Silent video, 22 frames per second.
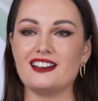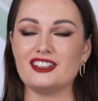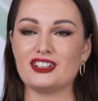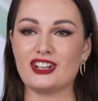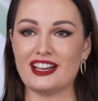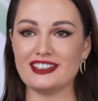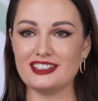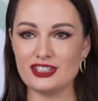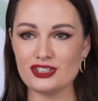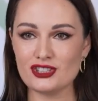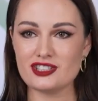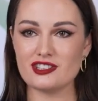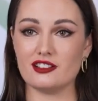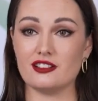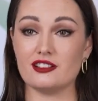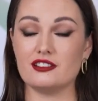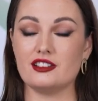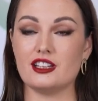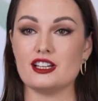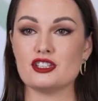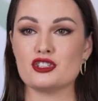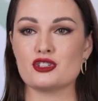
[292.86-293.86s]
И, конечно,
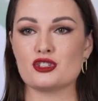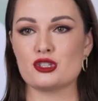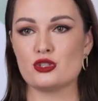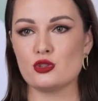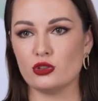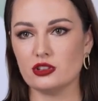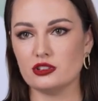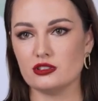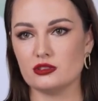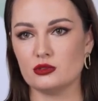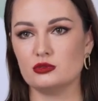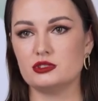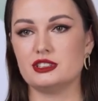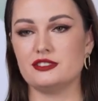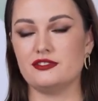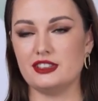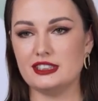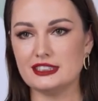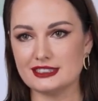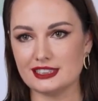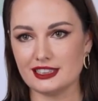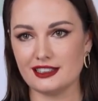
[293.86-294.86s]
нас ждет
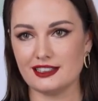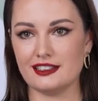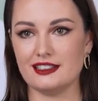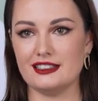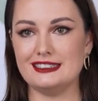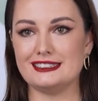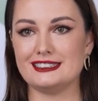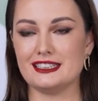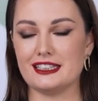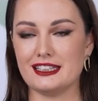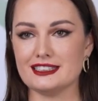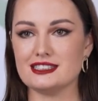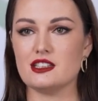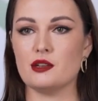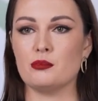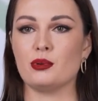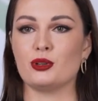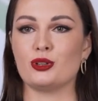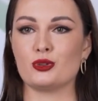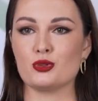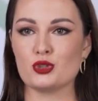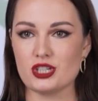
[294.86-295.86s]
удивительное, интересное
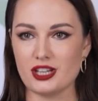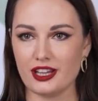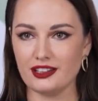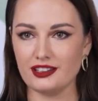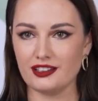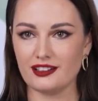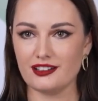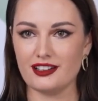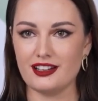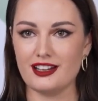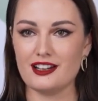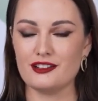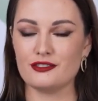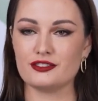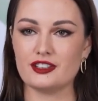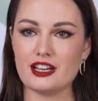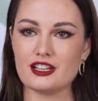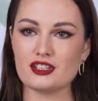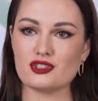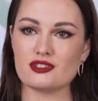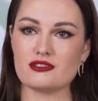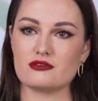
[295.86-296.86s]
погружение в
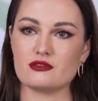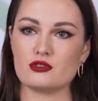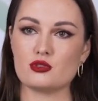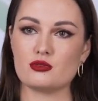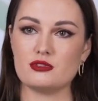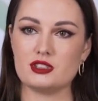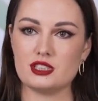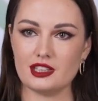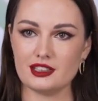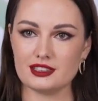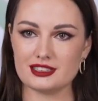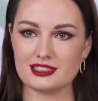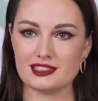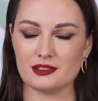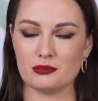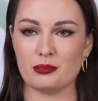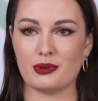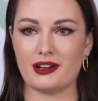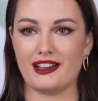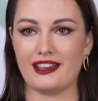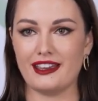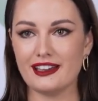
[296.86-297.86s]
наш чудесный
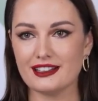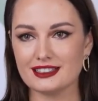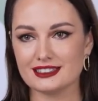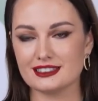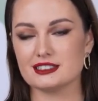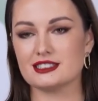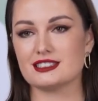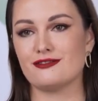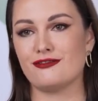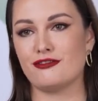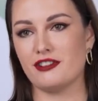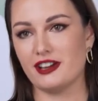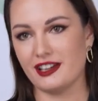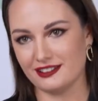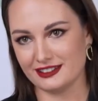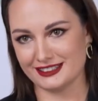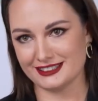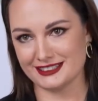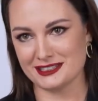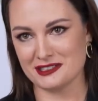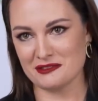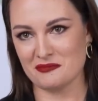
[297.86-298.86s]
проект с
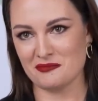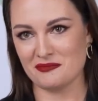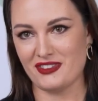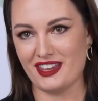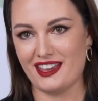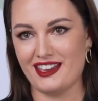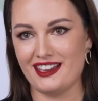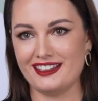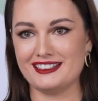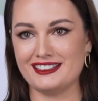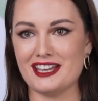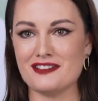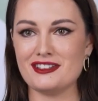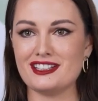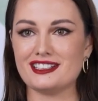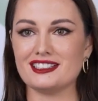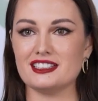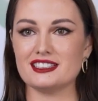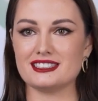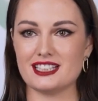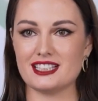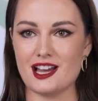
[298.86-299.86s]
wellness. И,
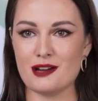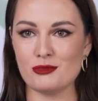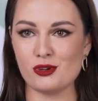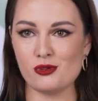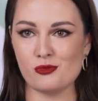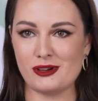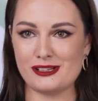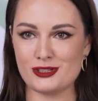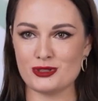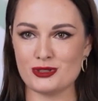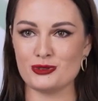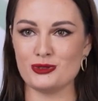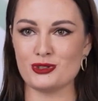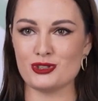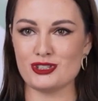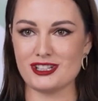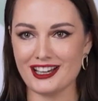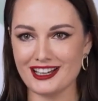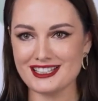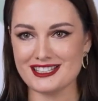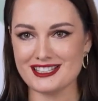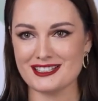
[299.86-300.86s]
наверное, самую большую
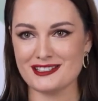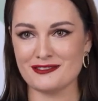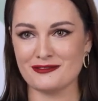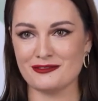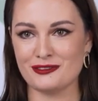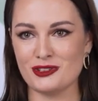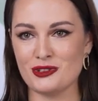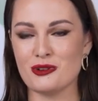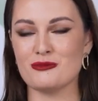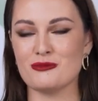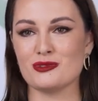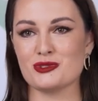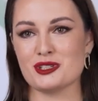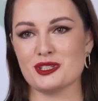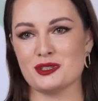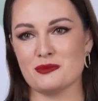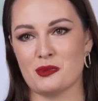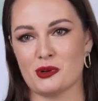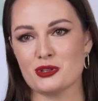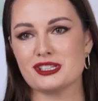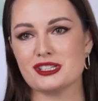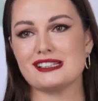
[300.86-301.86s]
часть в нем уже с
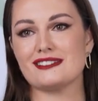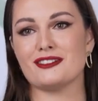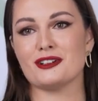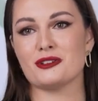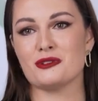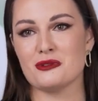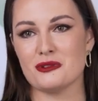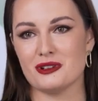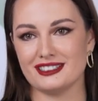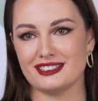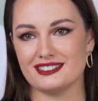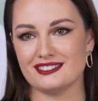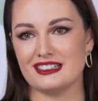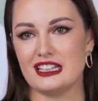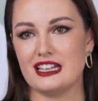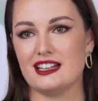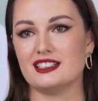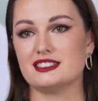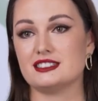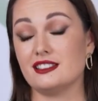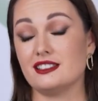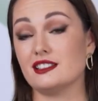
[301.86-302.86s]
прошлого года
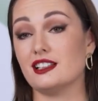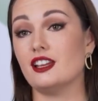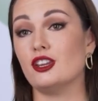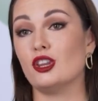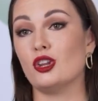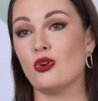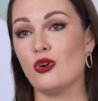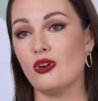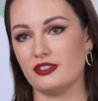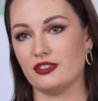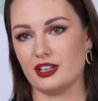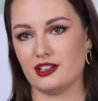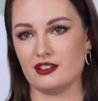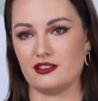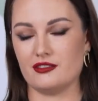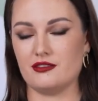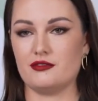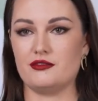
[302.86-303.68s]
заняла новая